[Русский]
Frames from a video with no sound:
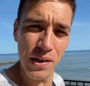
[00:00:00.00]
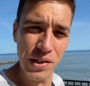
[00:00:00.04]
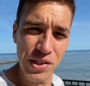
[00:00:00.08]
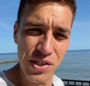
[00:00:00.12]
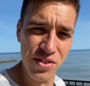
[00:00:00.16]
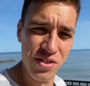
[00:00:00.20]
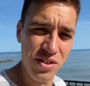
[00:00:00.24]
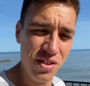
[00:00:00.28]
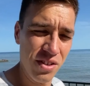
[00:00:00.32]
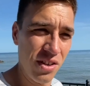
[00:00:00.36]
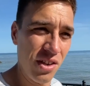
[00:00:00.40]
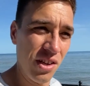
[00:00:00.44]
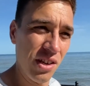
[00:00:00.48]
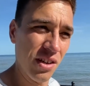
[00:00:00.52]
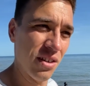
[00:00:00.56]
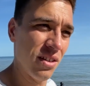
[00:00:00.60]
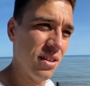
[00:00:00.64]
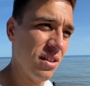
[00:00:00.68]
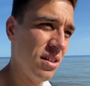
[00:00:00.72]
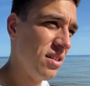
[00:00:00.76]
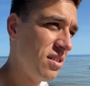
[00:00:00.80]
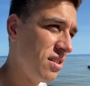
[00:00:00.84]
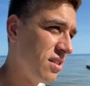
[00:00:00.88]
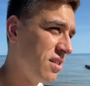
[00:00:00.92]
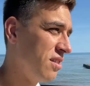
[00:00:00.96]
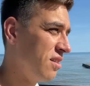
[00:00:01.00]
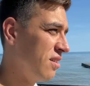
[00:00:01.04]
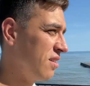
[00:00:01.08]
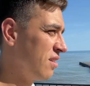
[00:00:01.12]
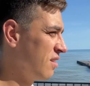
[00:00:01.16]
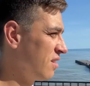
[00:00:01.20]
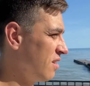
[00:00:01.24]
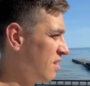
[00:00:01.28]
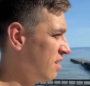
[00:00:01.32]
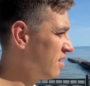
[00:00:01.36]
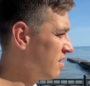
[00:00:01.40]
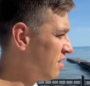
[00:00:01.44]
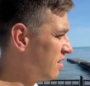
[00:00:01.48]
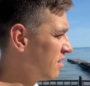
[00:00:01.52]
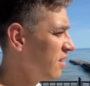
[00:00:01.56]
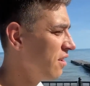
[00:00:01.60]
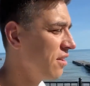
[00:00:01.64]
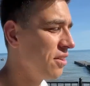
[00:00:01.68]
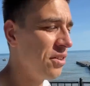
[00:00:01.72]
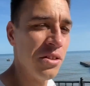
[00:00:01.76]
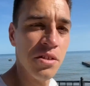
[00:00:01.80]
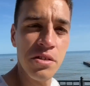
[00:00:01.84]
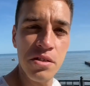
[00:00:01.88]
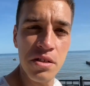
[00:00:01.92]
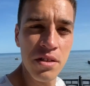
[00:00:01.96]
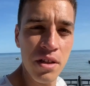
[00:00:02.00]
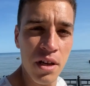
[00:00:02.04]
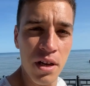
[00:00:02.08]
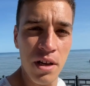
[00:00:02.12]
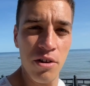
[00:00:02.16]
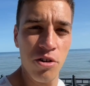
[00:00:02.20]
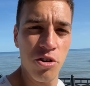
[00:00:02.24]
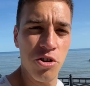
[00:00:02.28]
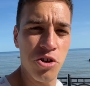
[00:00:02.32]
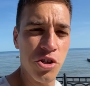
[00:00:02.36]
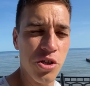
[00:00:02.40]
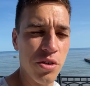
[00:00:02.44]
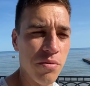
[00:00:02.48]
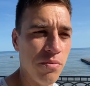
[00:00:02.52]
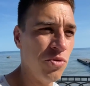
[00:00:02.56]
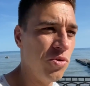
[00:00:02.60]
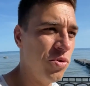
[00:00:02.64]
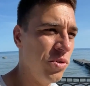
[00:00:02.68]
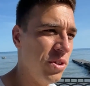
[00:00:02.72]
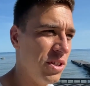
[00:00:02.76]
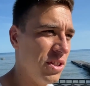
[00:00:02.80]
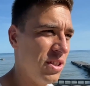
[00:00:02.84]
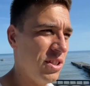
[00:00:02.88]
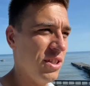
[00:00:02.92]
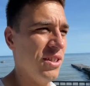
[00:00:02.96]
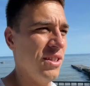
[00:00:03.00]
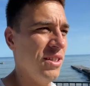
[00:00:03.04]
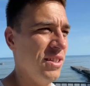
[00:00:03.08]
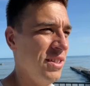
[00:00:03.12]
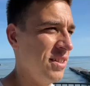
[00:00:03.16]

сне. Не знаю, к чему это.